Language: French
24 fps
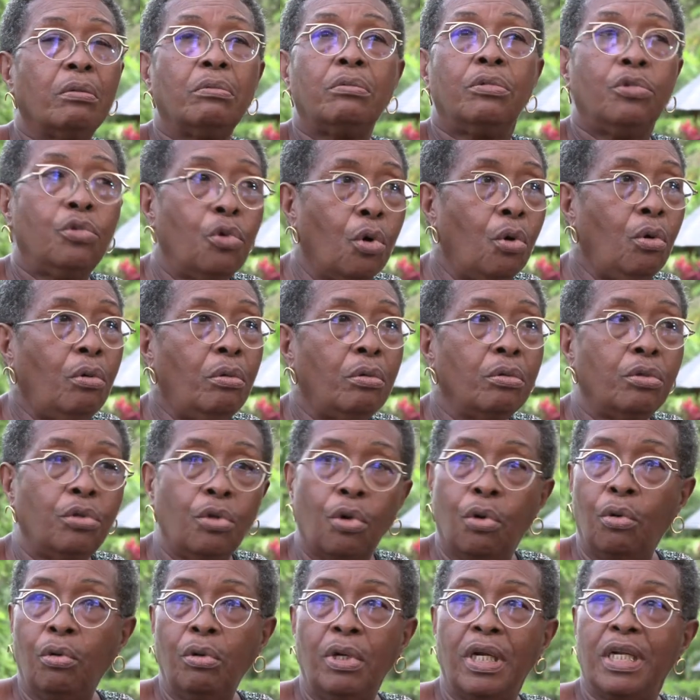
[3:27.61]
Non,
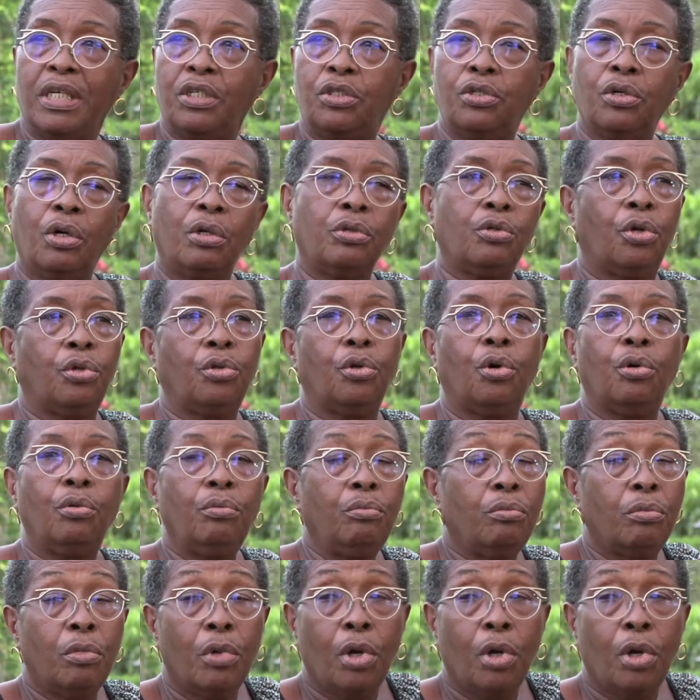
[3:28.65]
non, les gens, non, non.